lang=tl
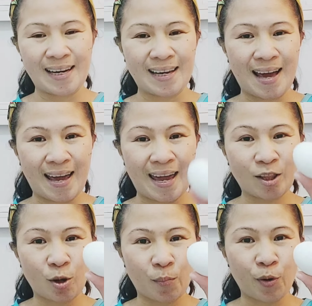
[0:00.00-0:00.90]
Kaya
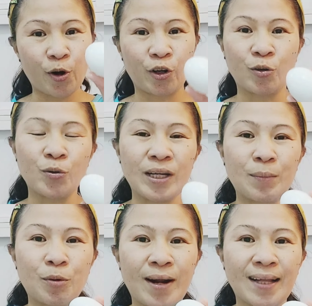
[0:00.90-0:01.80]
eto po, eh,
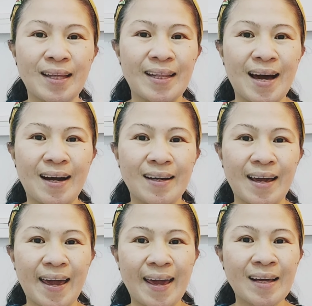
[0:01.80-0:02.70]
kunin po natin ang
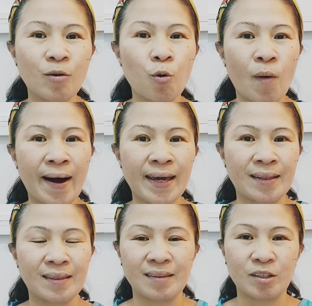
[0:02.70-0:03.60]
egg
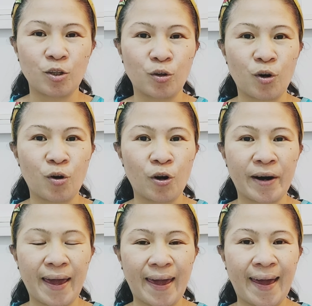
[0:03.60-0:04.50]
white yung
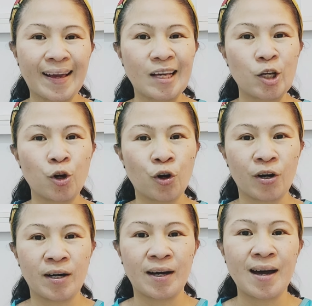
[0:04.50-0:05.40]
or egg
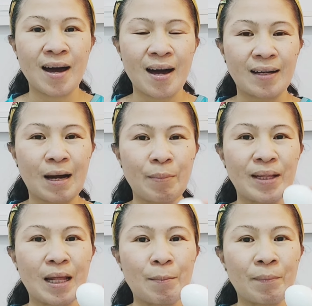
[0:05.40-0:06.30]
yolk.
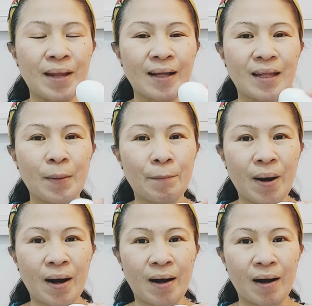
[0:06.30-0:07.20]
Gamitin natin
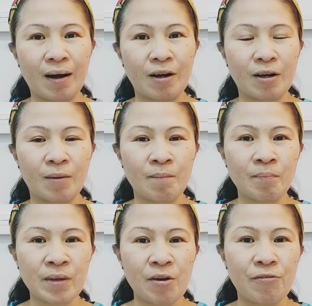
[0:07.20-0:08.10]
pang
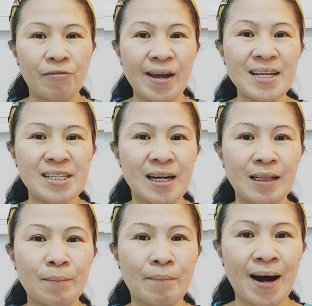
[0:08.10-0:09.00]

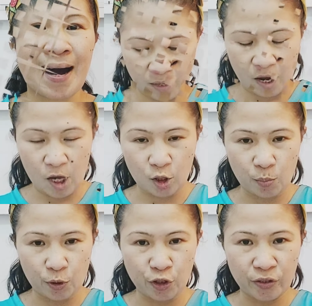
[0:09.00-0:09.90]
facial mask.
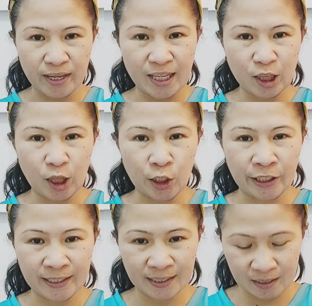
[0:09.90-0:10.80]
Ito po yung
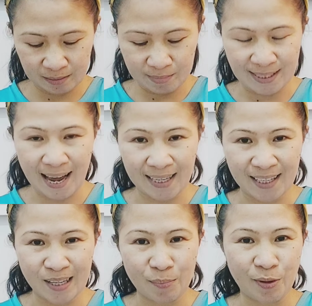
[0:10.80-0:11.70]
itlog.
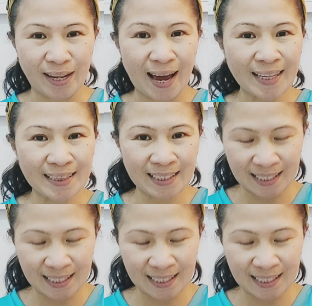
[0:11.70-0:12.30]
Basagin na po natin.